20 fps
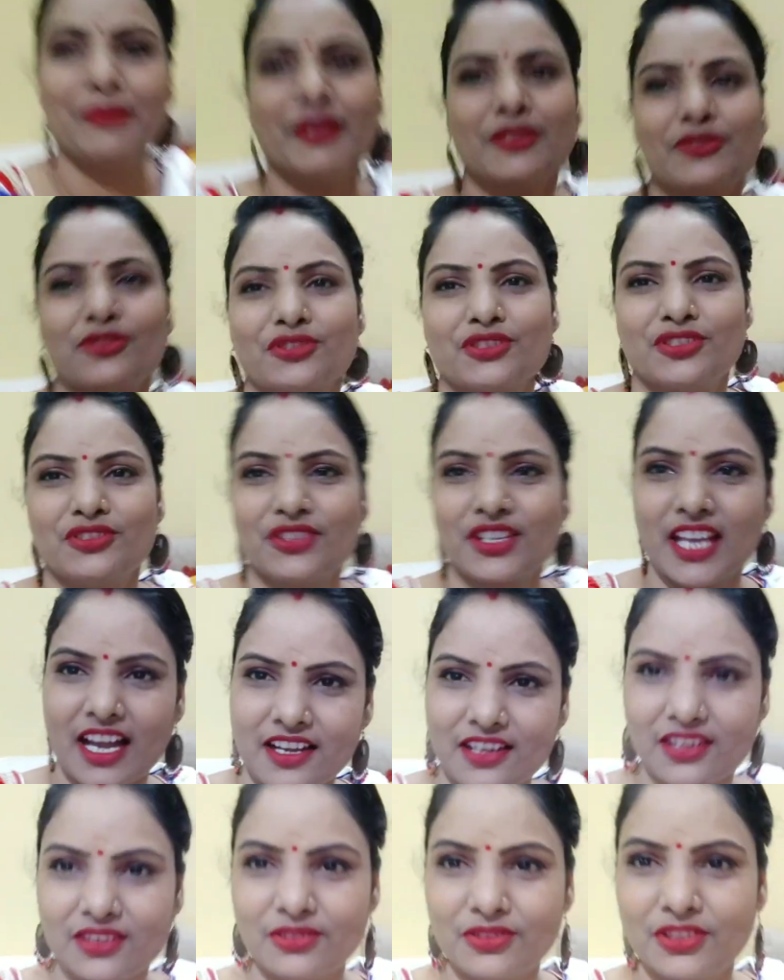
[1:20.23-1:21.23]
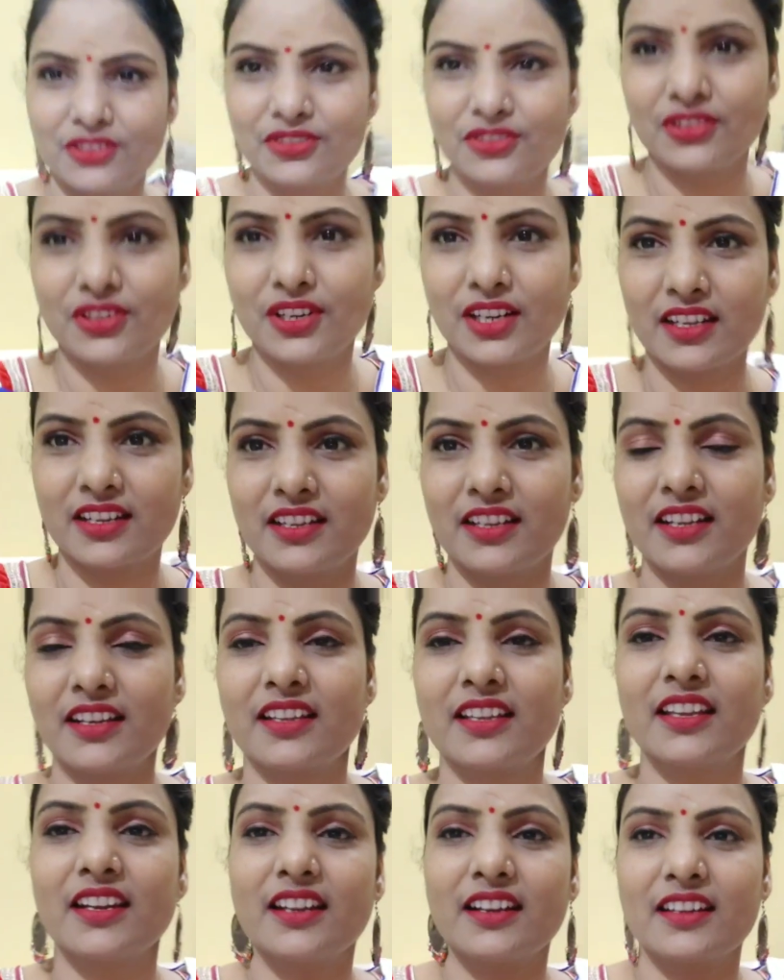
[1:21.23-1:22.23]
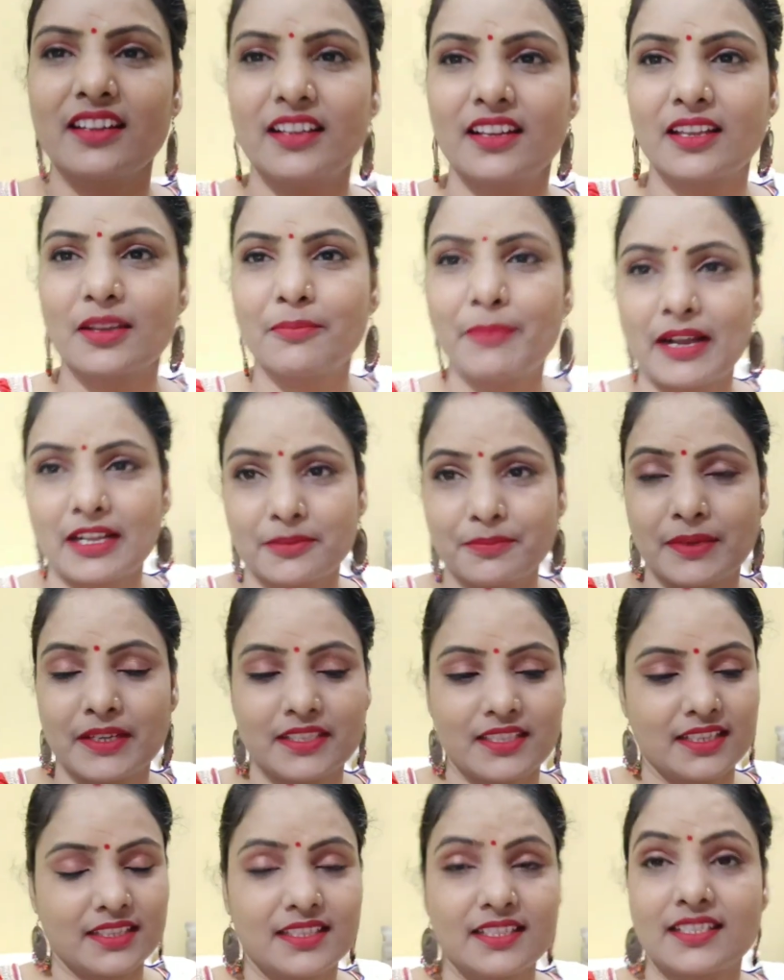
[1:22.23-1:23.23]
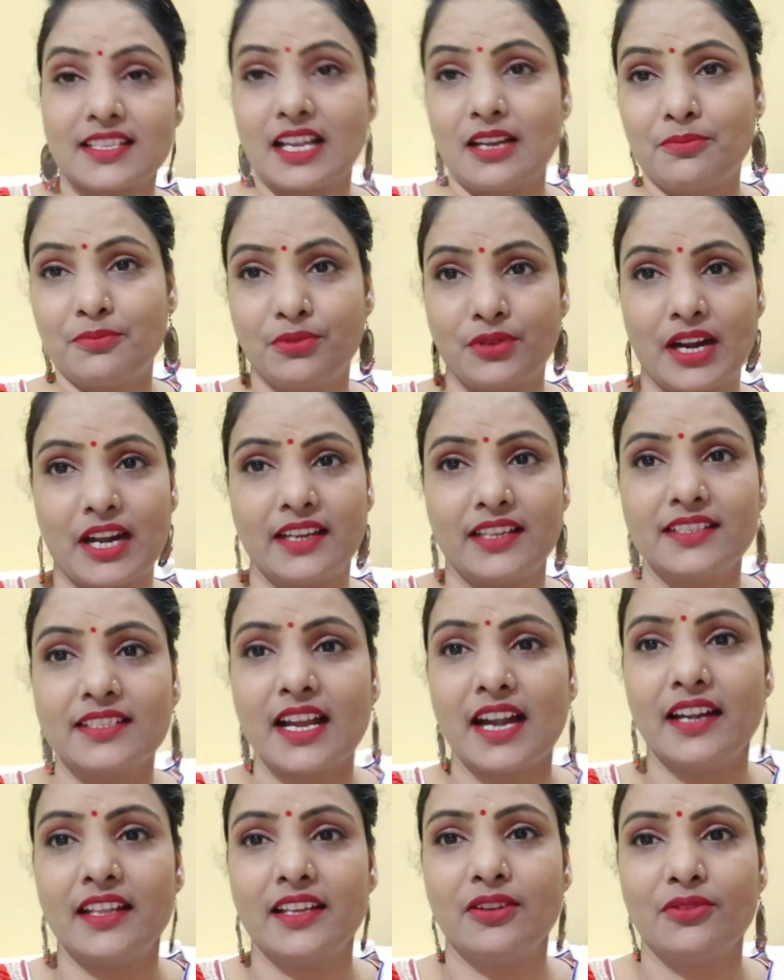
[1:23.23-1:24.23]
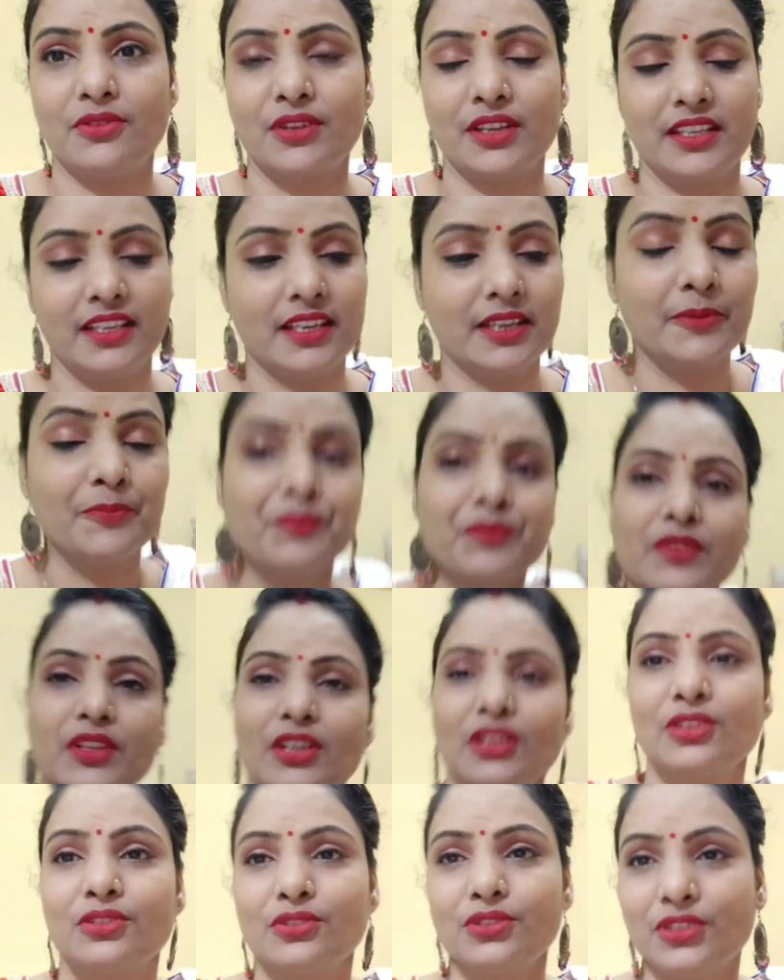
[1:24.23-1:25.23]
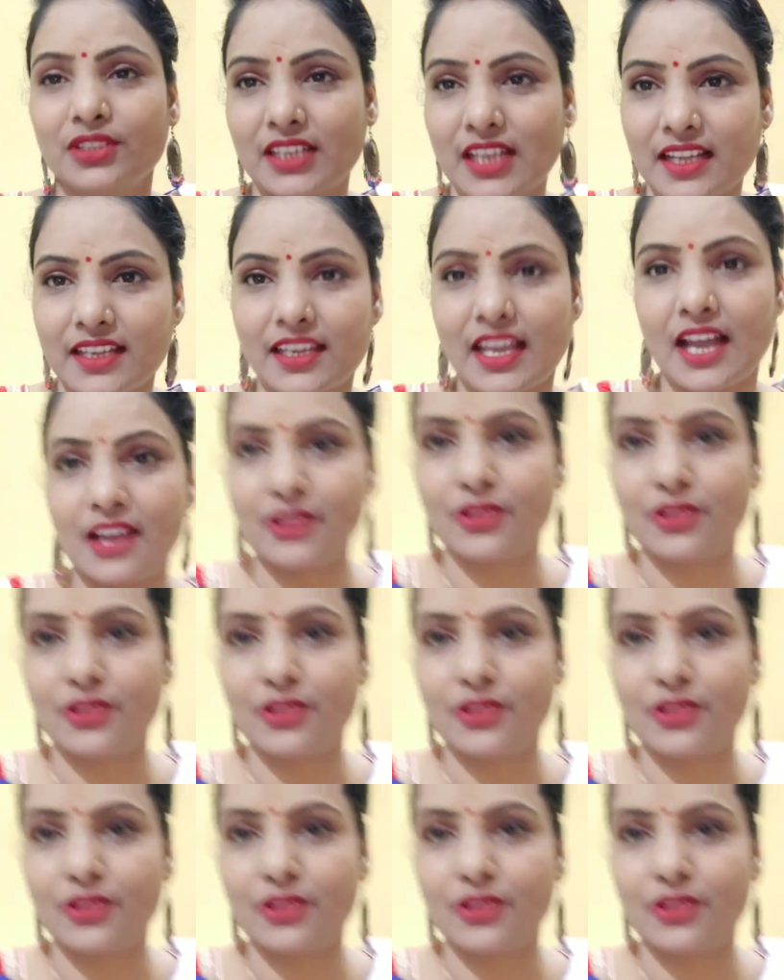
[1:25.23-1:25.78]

मैं सोच रही हूँ क्या करूँ इनको रख रख के रख रख के पाँच पाँच छः छः साल पुरानी साड़ियाँ हो गई हैं तो इनका क्या